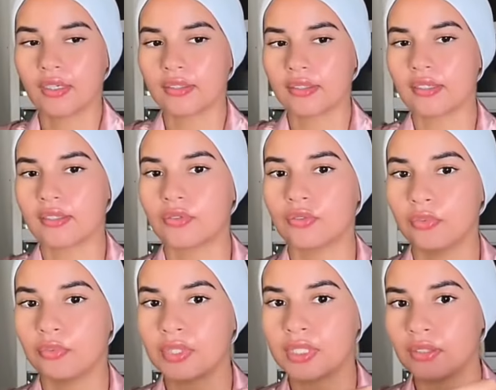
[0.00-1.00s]
C'est ce
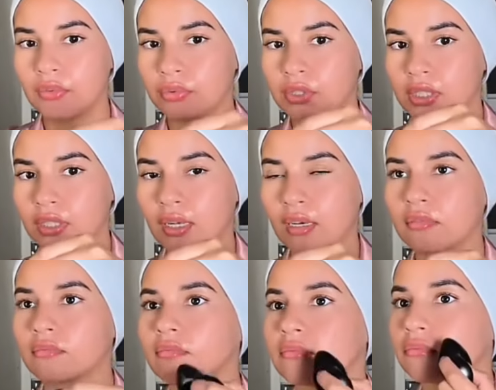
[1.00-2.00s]
petit outil-là
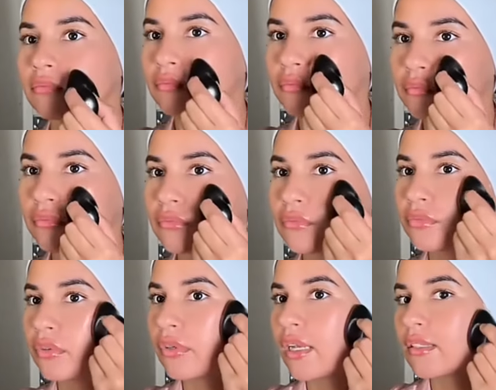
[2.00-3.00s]

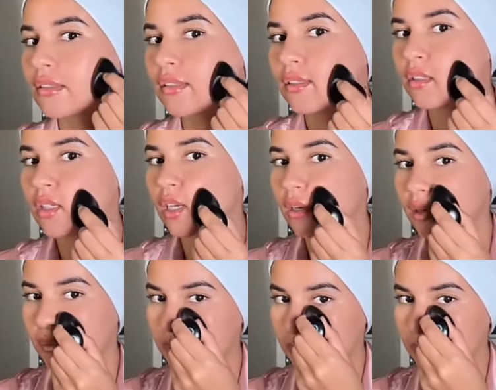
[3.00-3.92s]
pour la skincare.